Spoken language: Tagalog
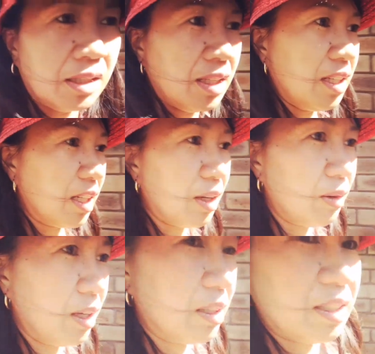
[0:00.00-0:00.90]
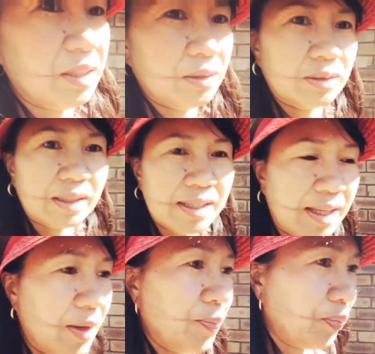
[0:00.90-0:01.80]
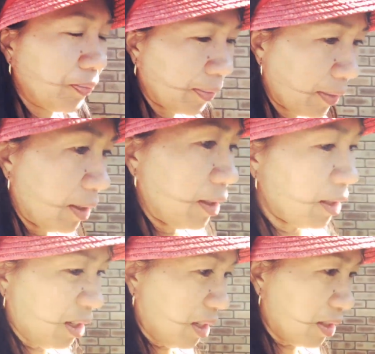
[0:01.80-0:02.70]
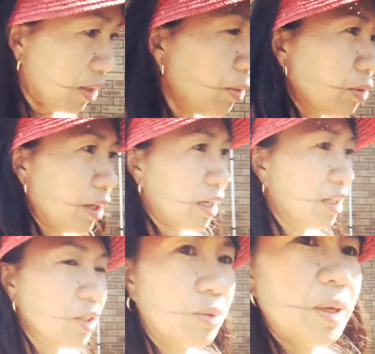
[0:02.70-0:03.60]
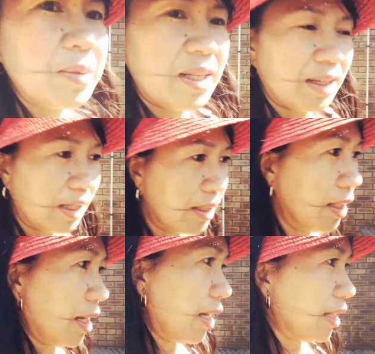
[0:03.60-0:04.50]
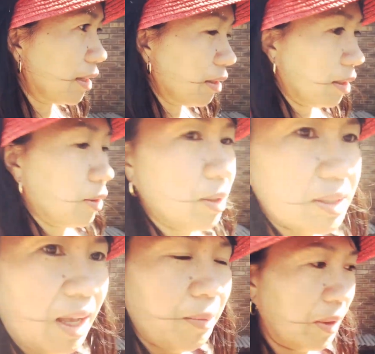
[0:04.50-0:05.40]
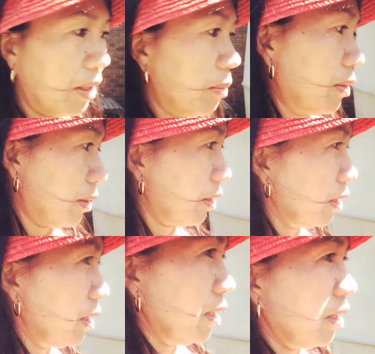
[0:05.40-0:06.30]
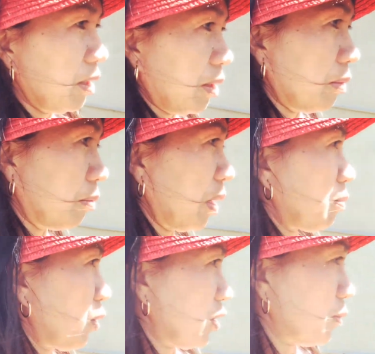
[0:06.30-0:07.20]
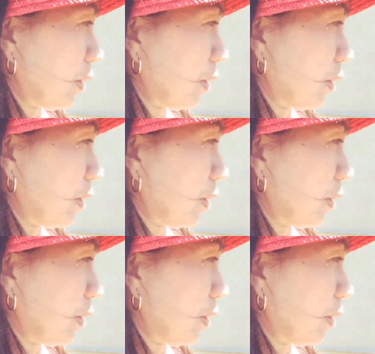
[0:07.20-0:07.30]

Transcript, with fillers: linagay ko lang siya doon kasi siguro kaya nag-survive sila kasi kahit summer may moist